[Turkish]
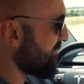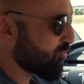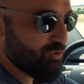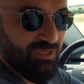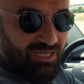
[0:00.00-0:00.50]
E,
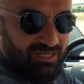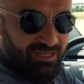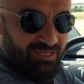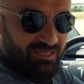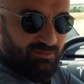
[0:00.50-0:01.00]
bunu da
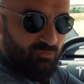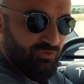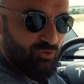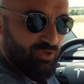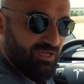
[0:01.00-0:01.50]
bu
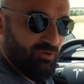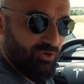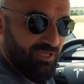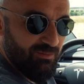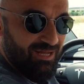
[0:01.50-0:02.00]
videoya
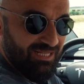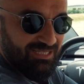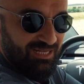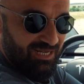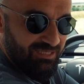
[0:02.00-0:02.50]
koyalım.
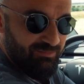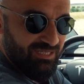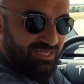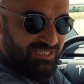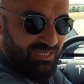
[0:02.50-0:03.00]
Hatta
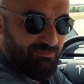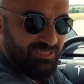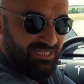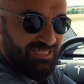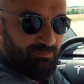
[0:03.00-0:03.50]
aklımdan geçen
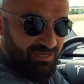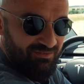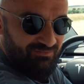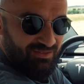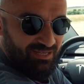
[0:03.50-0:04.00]
bir tane de
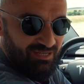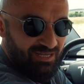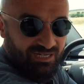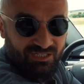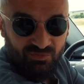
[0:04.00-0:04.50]
BMW
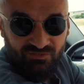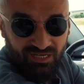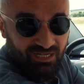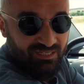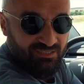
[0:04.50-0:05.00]
aracımız
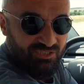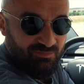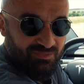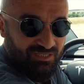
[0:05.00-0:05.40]
var arkadaşımda.